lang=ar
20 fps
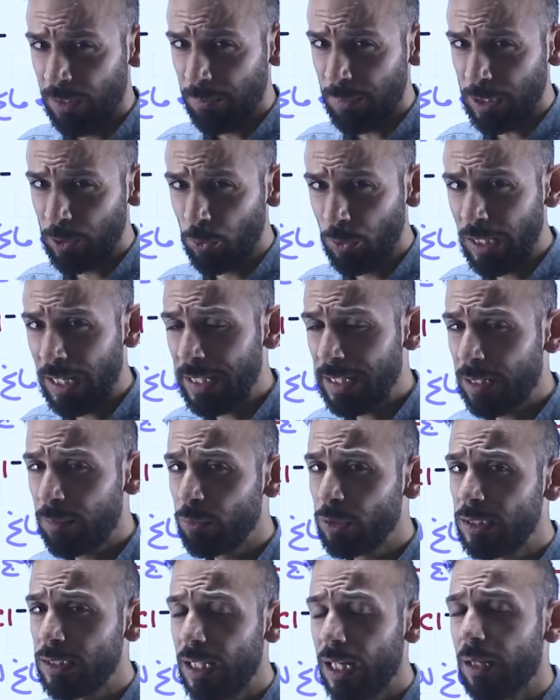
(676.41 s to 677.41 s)
بقول عنها
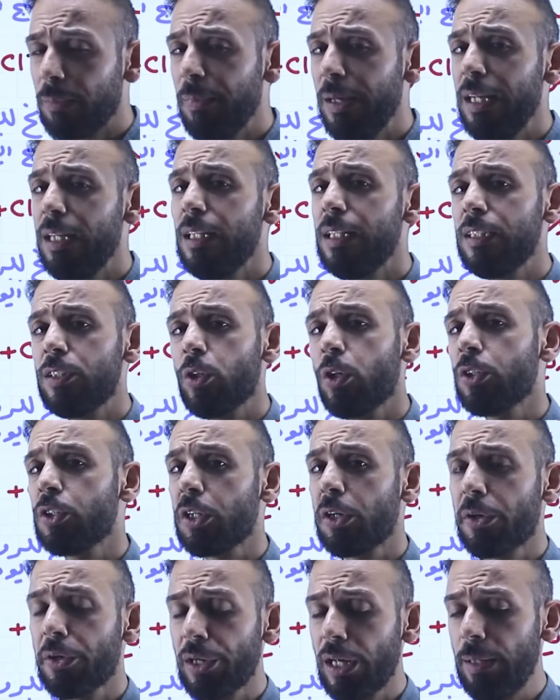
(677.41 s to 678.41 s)
مستقبل
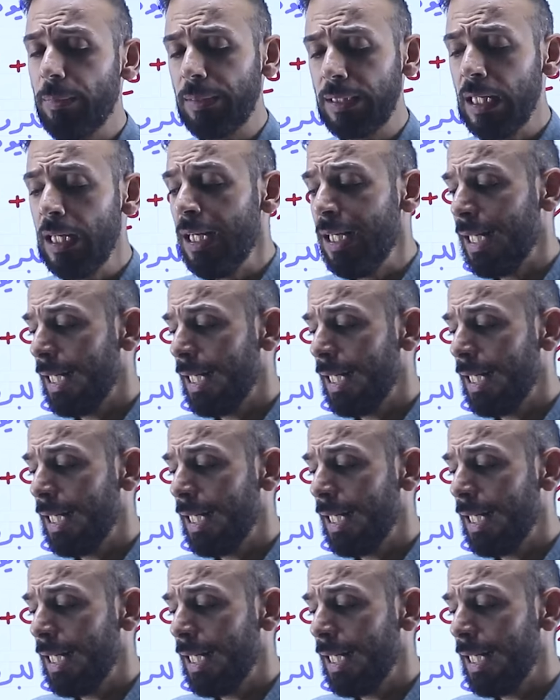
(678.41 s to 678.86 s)
لزوجها الرابط